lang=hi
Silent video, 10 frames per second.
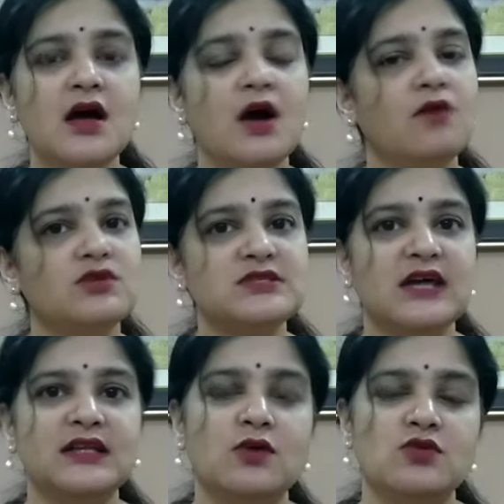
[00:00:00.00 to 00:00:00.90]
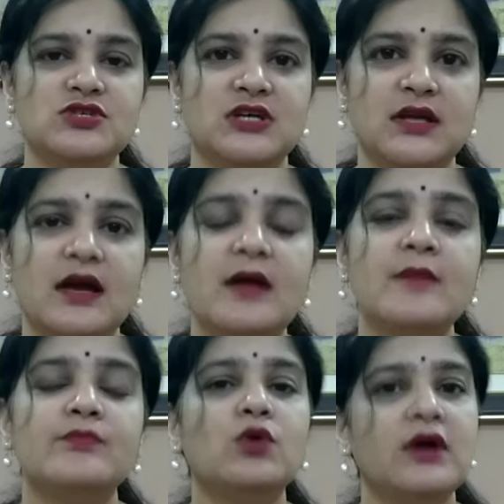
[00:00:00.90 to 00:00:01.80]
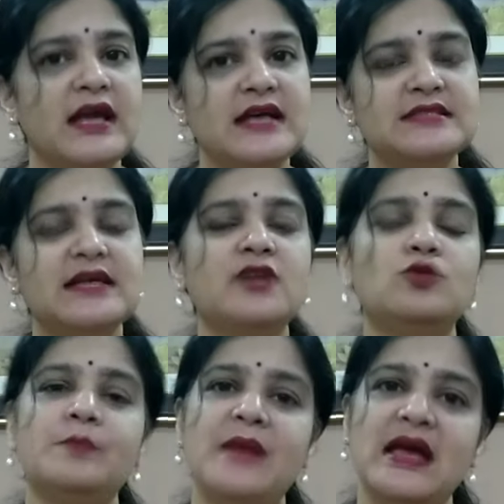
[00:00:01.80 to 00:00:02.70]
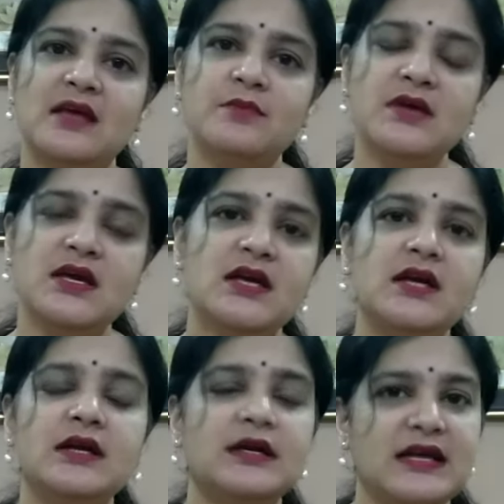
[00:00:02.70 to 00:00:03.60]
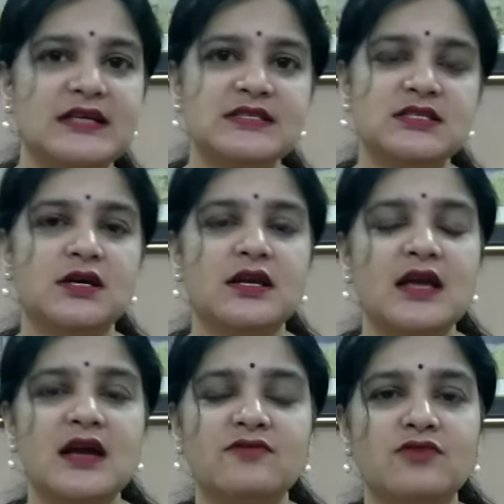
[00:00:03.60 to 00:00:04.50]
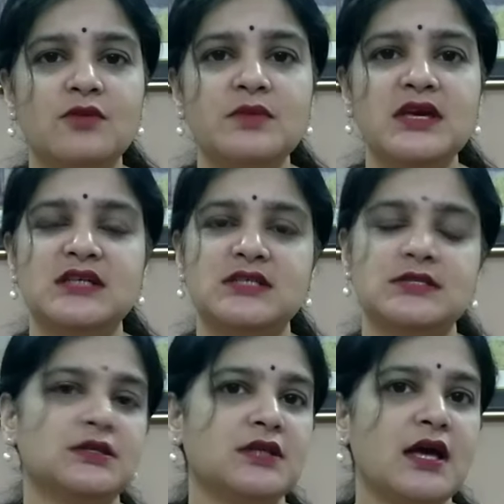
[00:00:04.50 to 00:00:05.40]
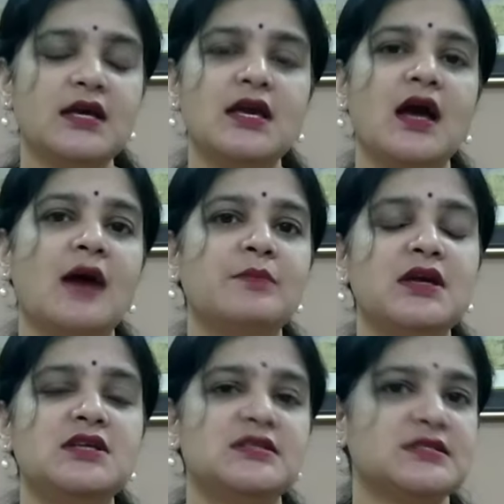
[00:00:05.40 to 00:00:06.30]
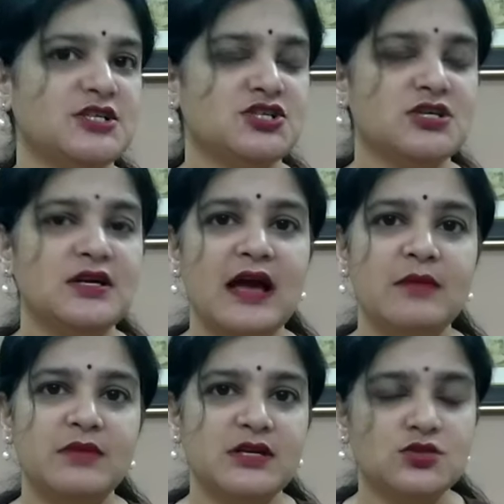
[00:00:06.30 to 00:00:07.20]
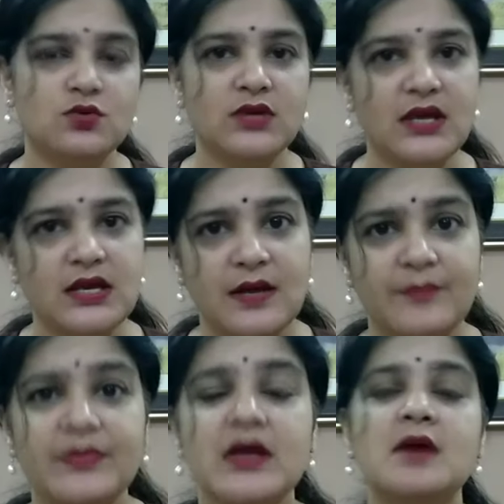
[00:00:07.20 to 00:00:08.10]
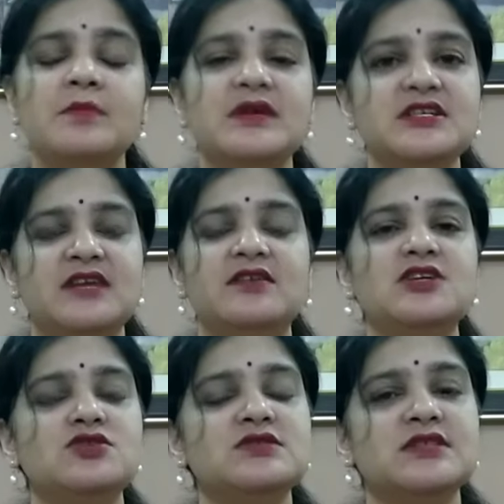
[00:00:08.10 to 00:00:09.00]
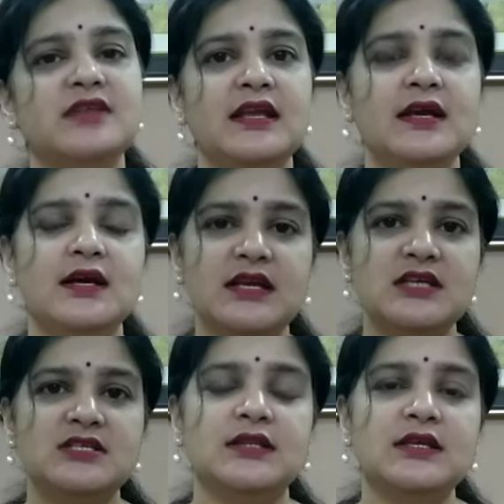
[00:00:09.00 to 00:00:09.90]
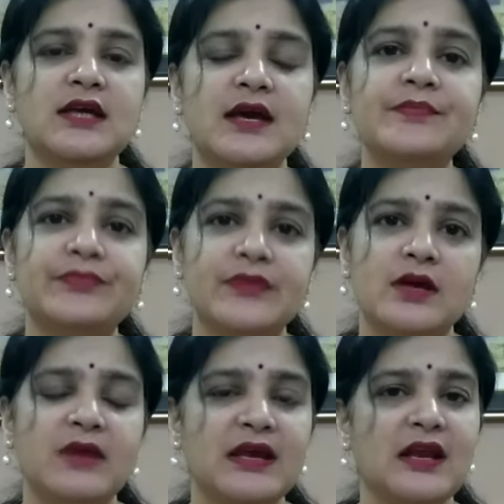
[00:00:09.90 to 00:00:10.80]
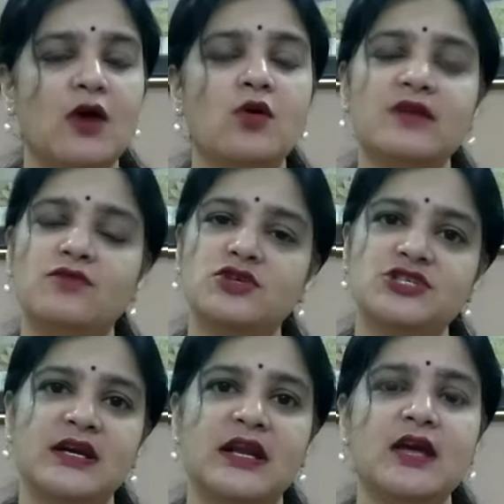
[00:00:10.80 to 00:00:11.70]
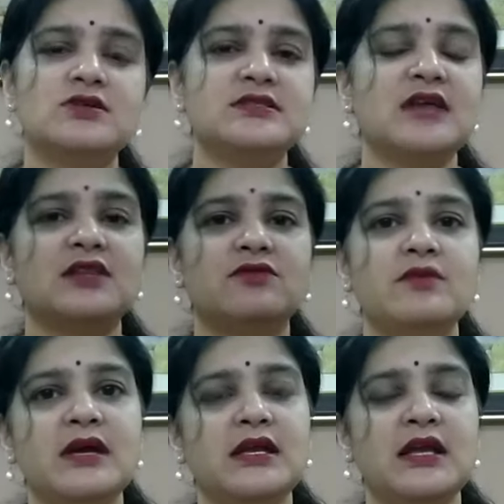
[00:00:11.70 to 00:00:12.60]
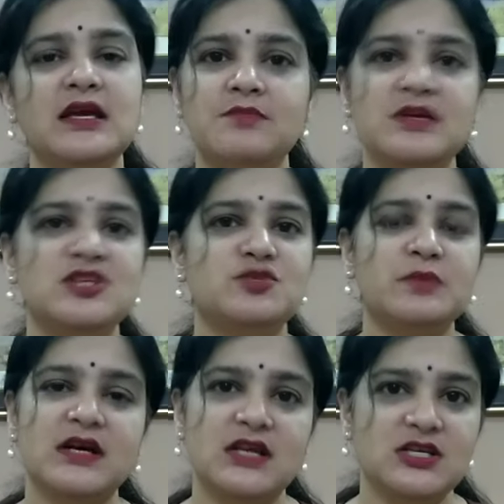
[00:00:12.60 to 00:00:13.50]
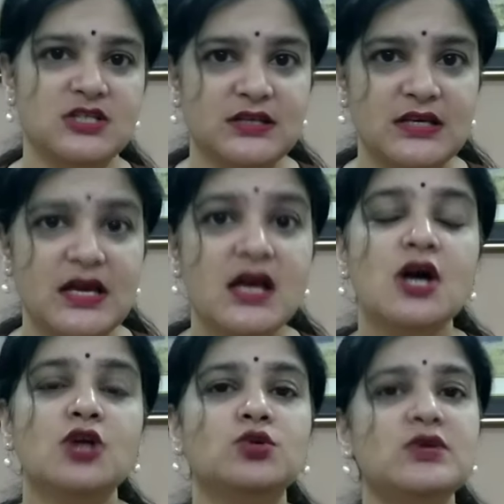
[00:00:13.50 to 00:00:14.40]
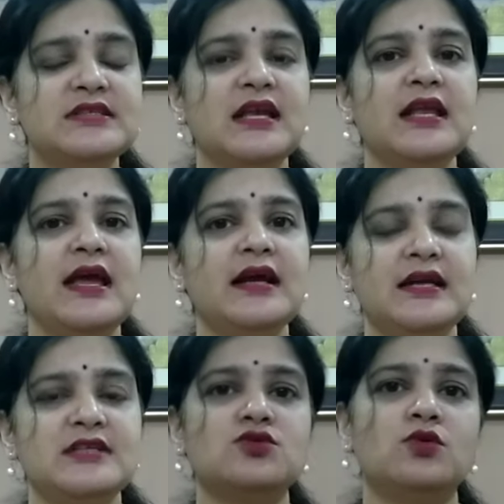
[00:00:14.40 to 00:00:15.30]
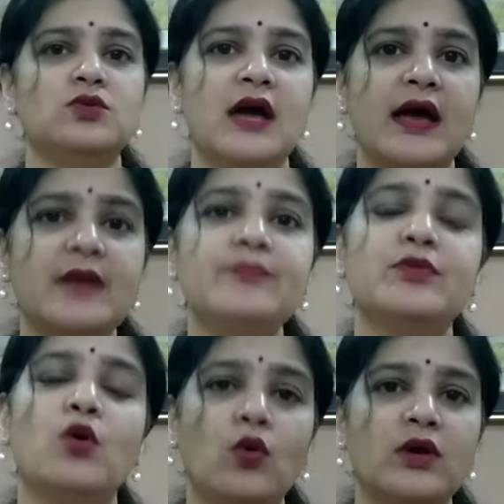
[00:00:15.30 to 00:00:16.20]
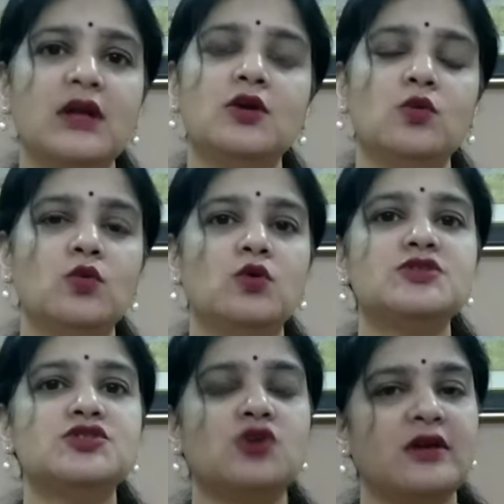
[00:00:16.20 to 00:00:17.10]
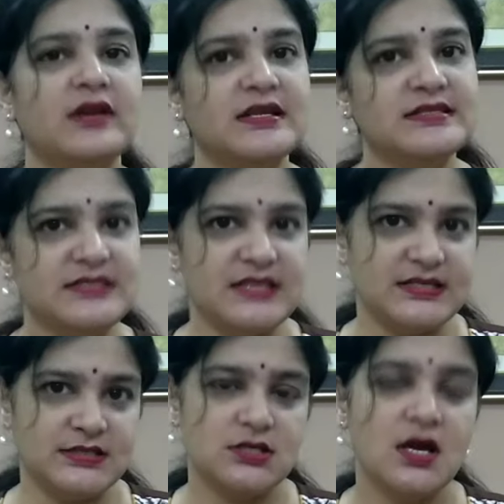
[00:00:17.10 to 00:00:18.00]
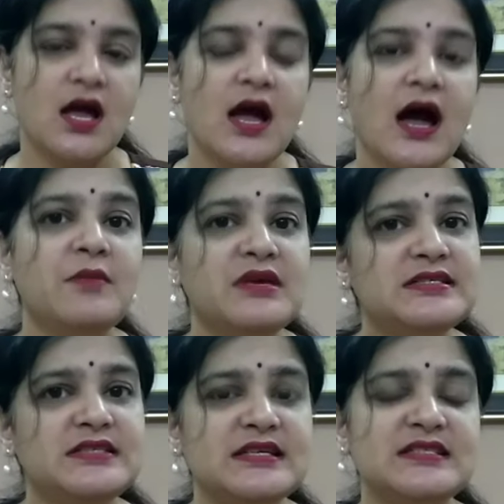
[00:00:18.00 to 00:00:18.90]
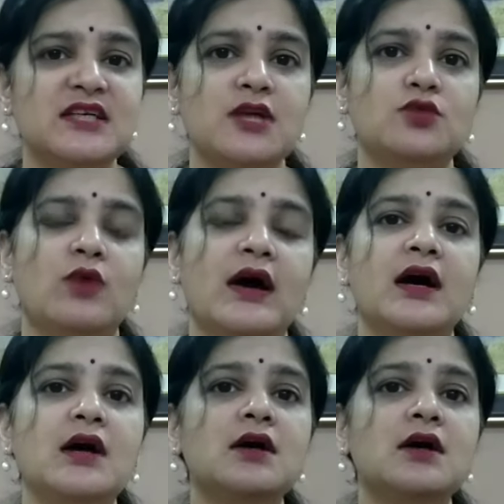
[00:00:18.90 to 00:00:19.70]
वो ज़्यादा हो जाता है तो अगर ऐसा है तो पहले भी ये टेस्ट करके कंफर्म किया जा सकता है कि आपकी जेस्टेशनल डायबिटीज़ तो नहीं है पर जनरली जो स्क्रीनिंग करी जाती है महिलाओं की वो छठे और सातवें महीने के बीच में करी जाती है तो इसके लिए एक टेस्ट होता है ओरल ग्लूकोज टॉलरेंस टेस्ट अब इस टेस्ट के द्वारा